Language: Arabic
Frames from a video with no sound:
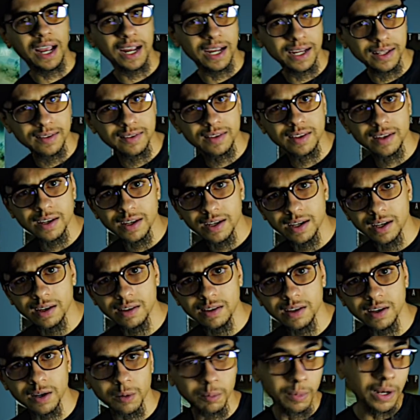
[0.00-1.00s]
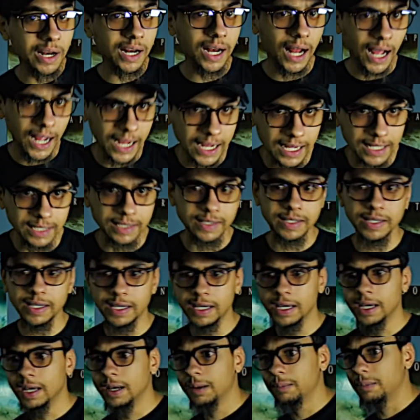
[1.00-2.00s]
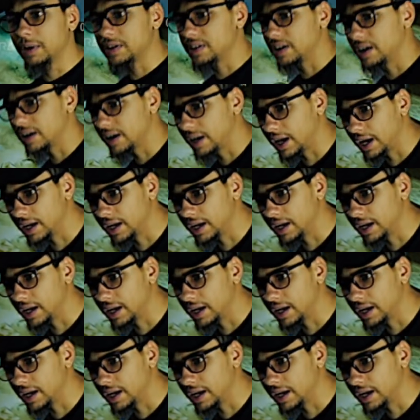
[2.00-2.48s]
حاجات كتير من الحاجات دي مثلا